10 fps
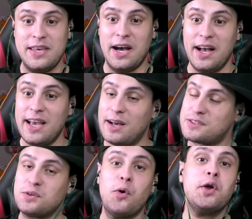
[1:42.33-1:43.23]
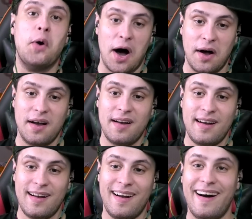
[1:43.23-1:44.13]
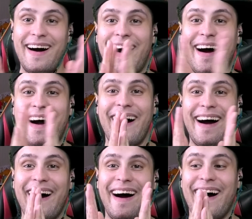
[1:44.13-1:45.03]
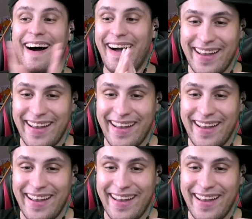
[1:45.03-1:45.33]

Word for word: ああいやいやすごいわ。2セット目も勢いで取るでしょうか。